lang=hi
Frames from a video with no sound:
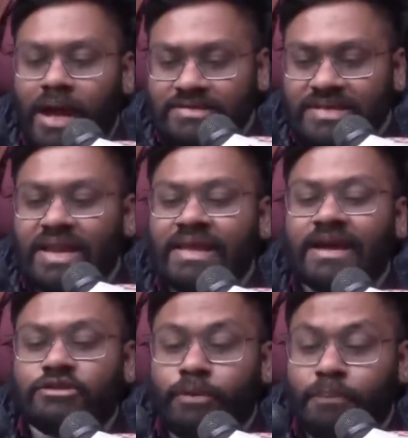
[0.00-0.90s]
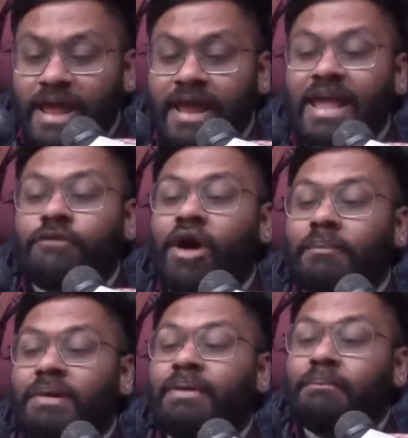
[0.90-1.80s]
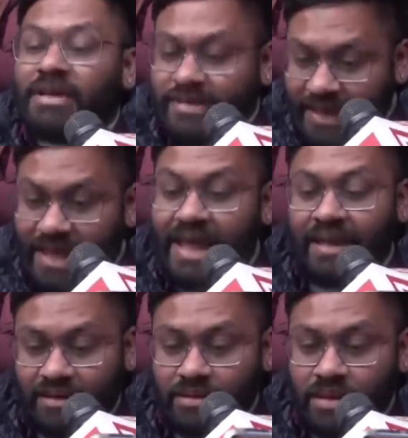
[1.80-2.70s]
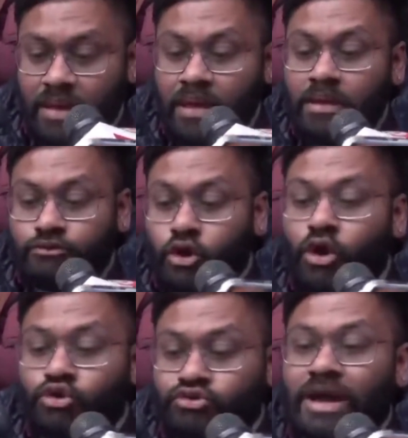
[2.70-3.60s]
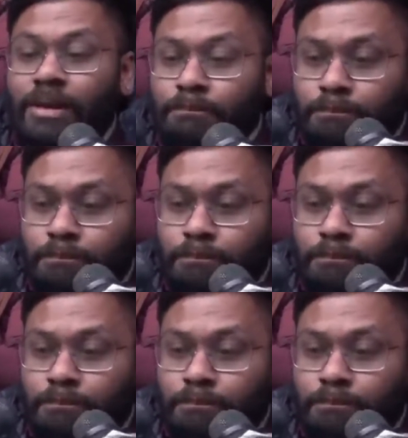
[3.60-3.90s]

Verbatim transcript: अंजलि का जो ब्रेन है वो अभी भी मिसिंग है जो उसका